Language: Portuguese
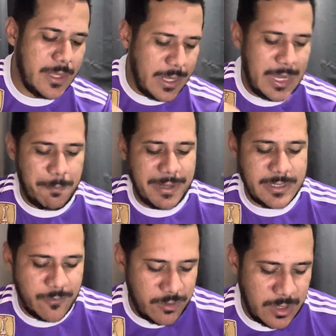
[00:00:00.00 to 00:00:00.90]
Ele é
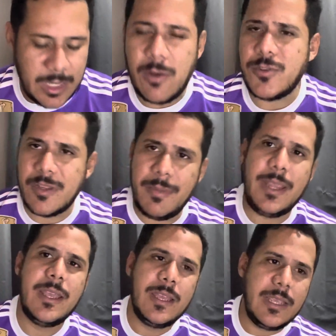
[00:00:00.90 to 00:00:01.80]
passivo de erros
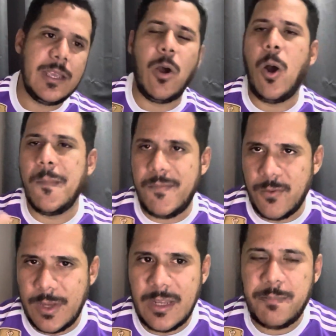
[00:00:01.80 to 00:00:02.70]
também, e
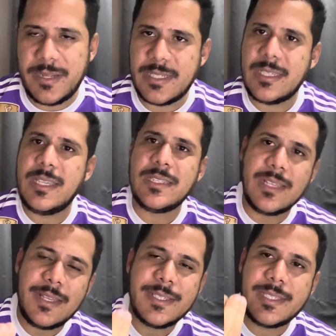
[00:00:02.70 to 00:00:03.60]
óbvio, ele
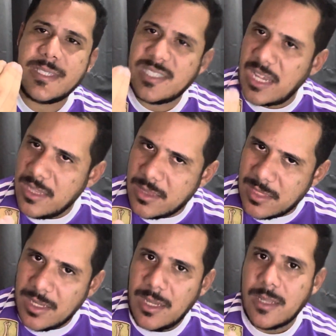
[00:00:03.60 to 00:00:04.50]
precisa
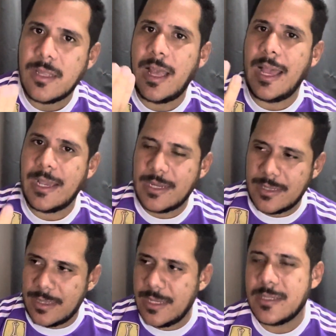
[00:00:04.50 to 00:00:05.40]
sentir a
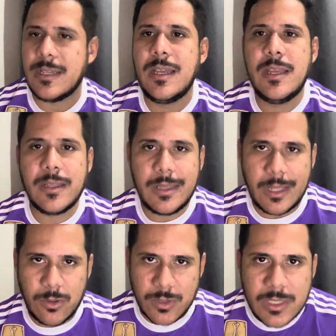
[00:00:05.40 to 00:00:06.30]
grandeza da
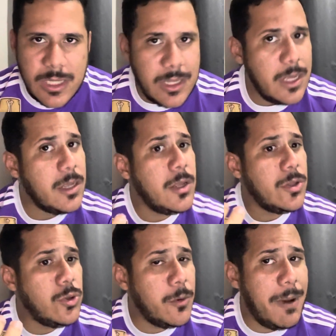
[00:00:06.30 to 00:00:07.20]
torcida
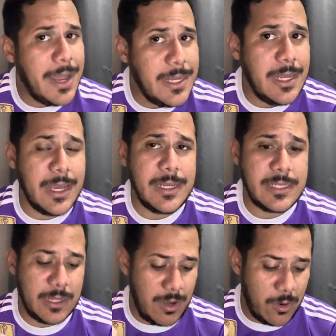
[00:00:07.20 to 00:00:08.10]
do Bahia.
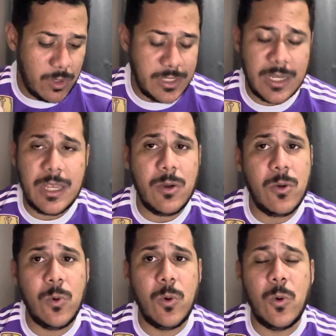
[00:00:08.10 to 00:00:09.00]
Isso era uma coisa que o,
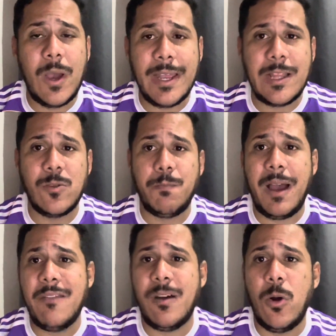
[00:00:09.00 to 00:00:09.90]
o, o Renato
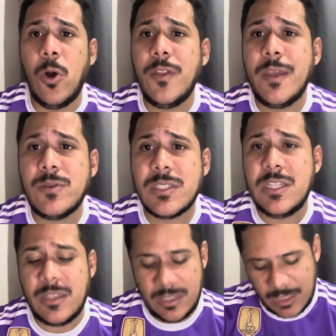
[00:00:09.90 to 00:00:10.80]
Paiva ou não
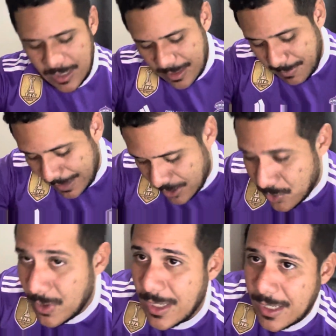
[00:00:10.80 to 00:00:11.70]
sentia, a minha
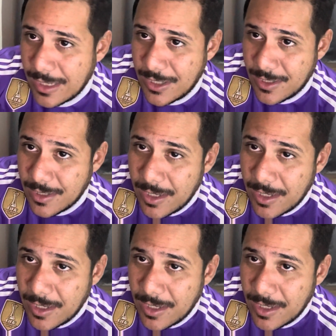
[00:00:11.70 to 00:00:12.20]
cachorrinha aqui, tá, gente?